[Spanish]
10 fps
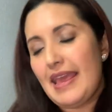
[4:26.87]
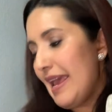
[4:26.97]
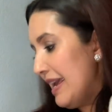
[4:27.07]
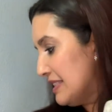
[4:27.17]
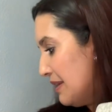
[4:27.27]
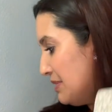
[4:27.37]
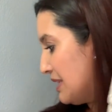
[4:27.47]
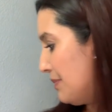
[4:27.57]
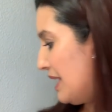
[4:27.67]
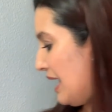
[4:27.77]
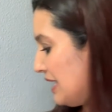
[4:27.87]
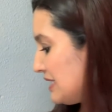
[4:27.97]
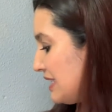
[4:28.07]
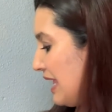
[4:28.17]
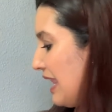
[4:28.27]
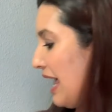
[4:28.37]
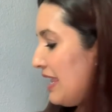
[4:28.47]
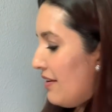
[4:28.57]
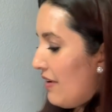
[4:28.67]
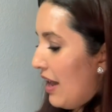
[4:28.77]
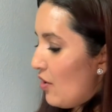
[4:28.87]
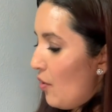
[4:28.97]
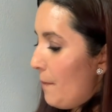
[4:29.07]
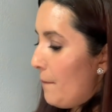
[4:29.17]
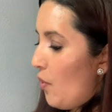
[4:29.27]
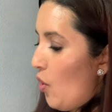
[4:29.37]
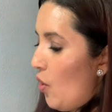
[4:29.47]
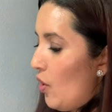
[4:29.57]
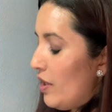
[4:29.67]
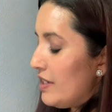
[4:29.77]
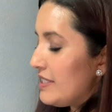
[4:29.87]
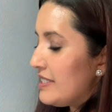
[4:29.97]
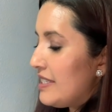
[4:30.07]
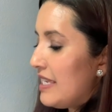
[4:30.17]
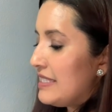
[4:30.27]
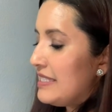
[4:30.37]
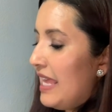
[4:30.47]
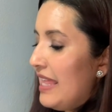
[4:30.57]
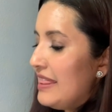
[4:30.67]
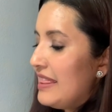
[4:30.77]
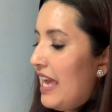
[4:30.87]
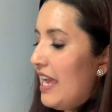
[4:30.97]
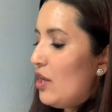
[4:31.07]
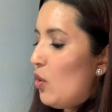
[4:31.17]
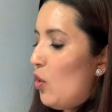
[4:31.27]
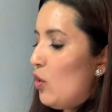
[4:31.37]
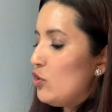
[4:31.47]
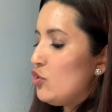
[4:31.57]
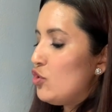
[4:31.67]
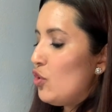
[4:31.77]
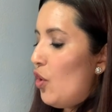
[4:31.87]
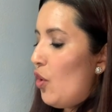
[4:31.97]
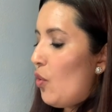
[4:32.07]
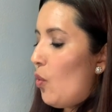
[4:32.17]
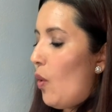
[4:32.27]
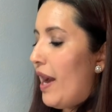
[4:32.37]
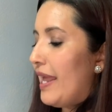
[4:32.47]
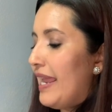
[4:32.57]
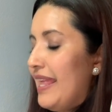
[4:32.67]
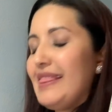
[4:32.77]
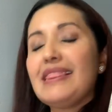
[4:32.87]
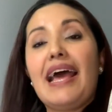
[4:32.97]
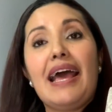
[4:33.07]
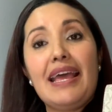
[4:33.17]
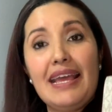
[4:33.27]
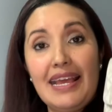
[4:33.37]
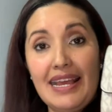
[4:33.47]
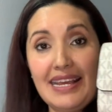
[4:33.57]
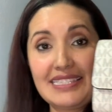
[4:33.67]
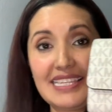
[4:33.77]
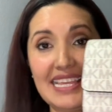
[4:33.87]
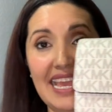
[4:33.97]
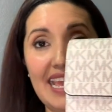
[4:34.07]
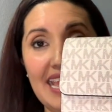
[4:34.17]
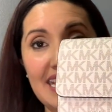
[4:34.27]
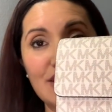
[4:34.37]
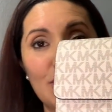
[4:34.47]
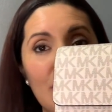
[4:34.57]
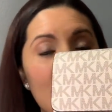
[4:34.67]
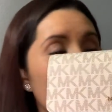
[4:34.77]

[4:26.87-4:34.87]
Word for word: Esta, mis amigas, se la llevaron por $68.40. Así que esto es lo que